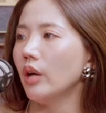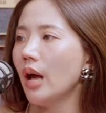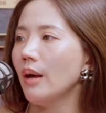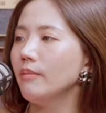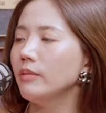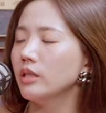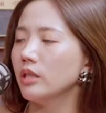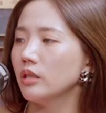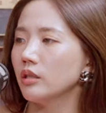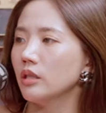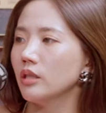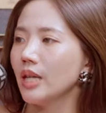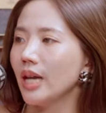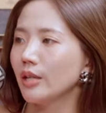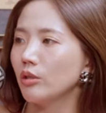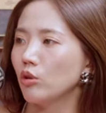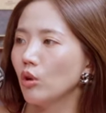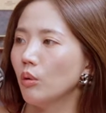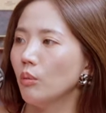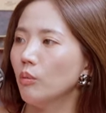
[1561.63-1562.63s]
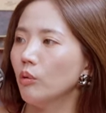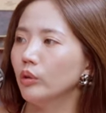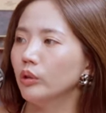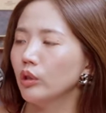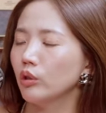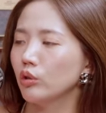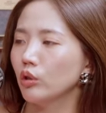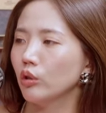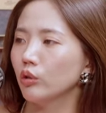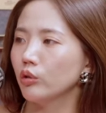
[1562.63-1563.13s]
他们其实，在周末
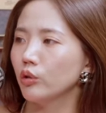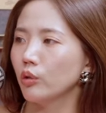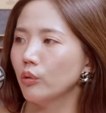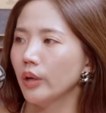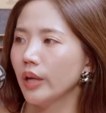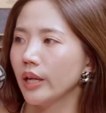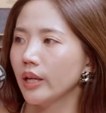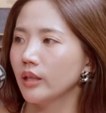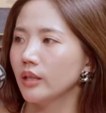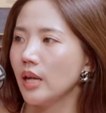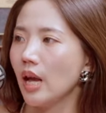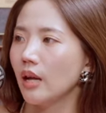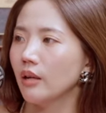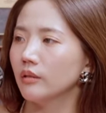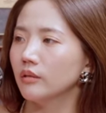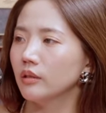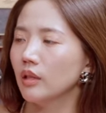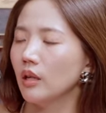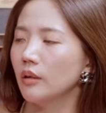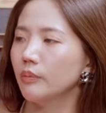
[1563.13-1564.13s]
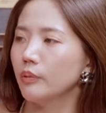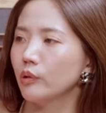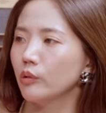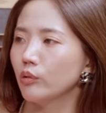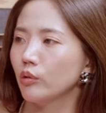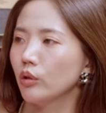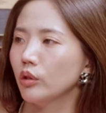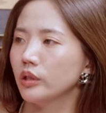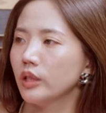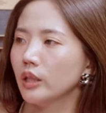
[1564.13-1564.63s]
的时候就会让呃，比如
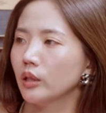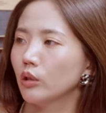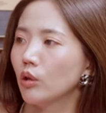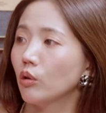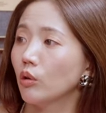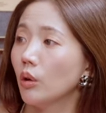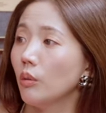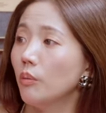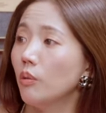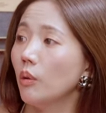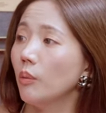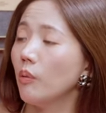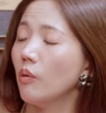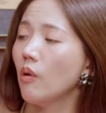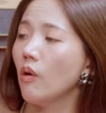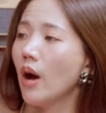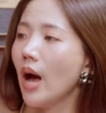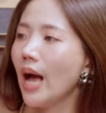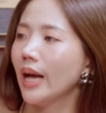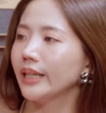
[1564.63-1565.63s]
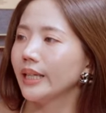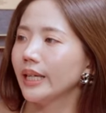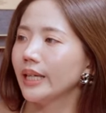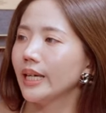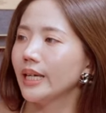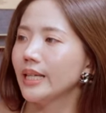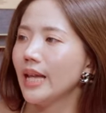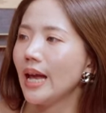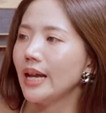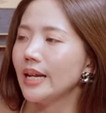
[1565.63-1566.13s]
说像公公婆婆啊、爷
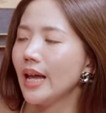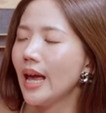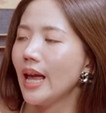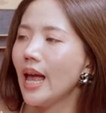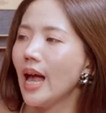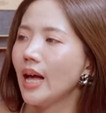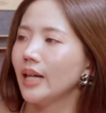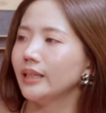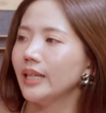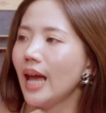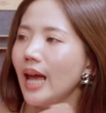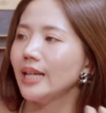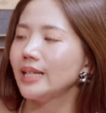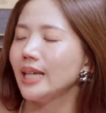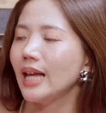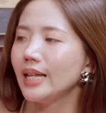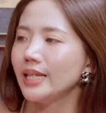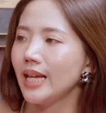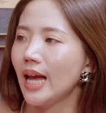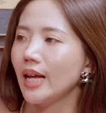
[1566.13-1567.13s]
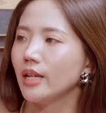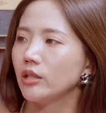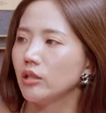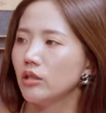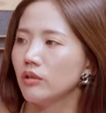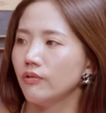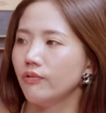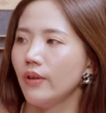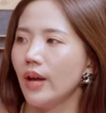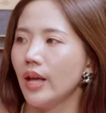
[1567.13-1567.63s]
爷奶奶啊，大家一起来家里
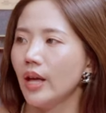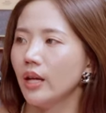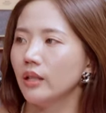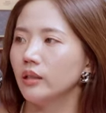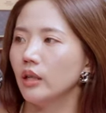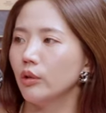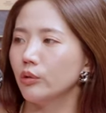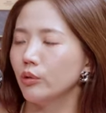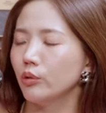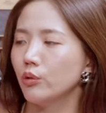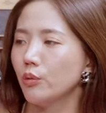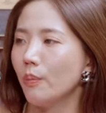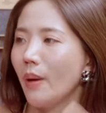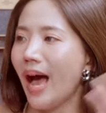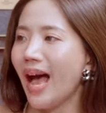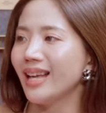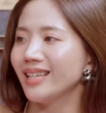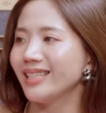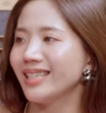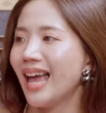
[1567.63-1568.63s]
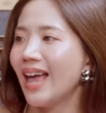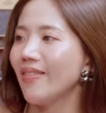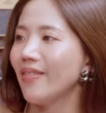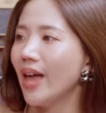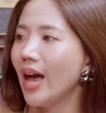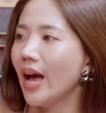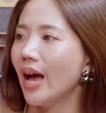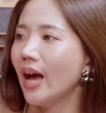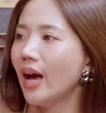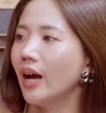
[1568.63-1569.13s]
吃饭啊，然后就去爬山
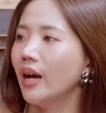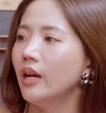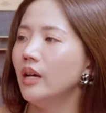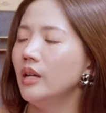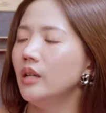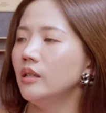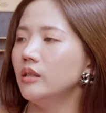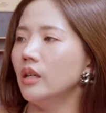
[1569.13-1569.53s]
啊，